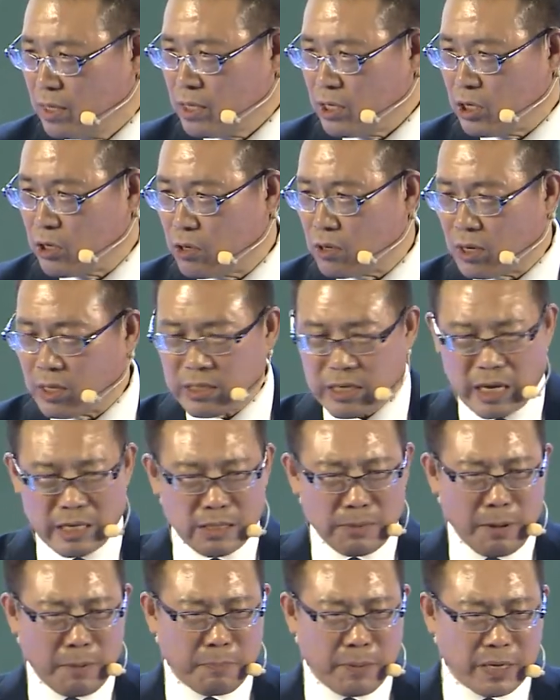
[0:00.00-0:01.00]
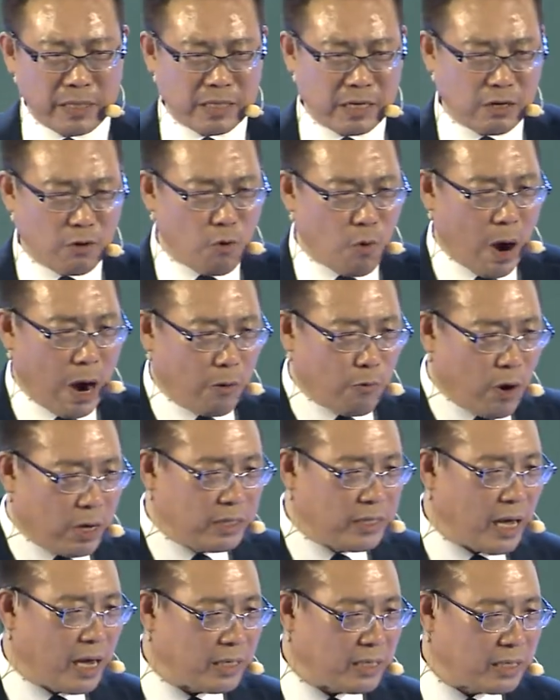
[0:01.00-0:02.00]
以后呢，在这边变成一个王
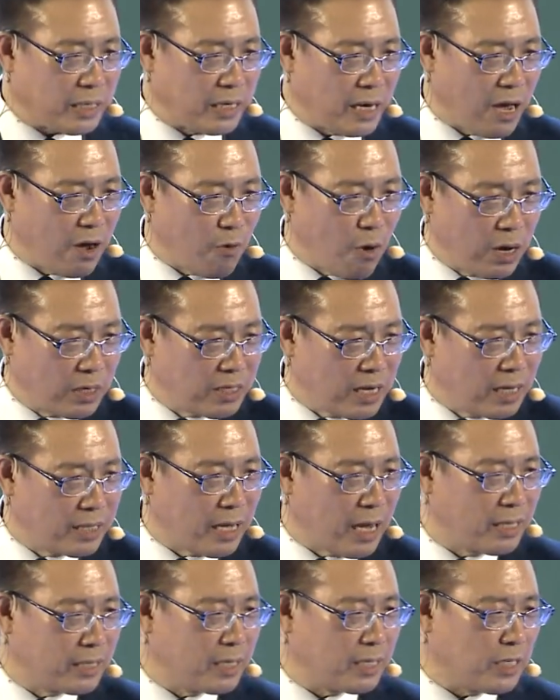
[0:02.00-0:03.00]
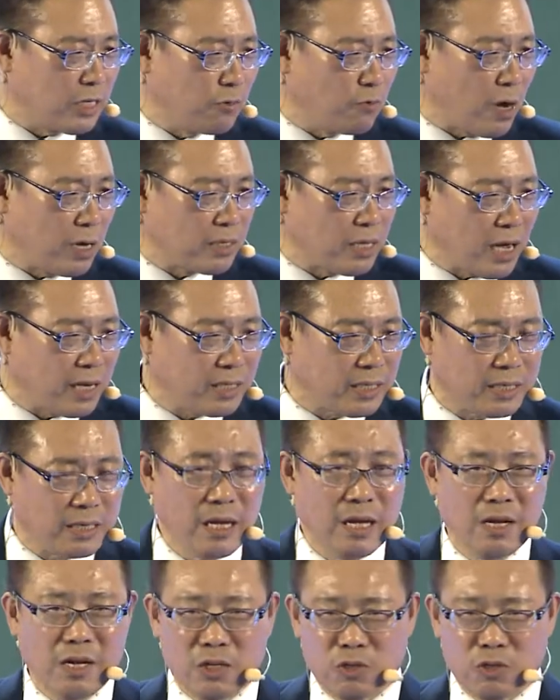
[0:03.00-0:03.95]
冠大师啦、皇家大师、星光大师，